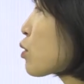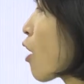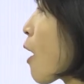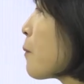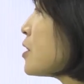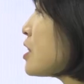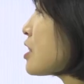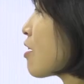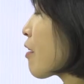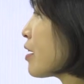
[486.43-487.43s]
넓은
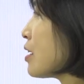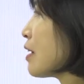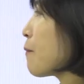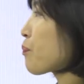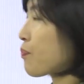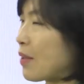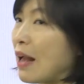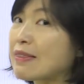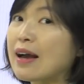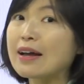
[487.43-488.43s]
지역을
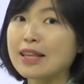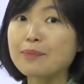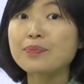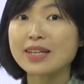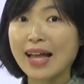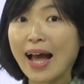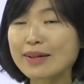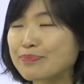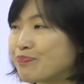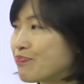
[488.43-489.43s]
나타냅니다.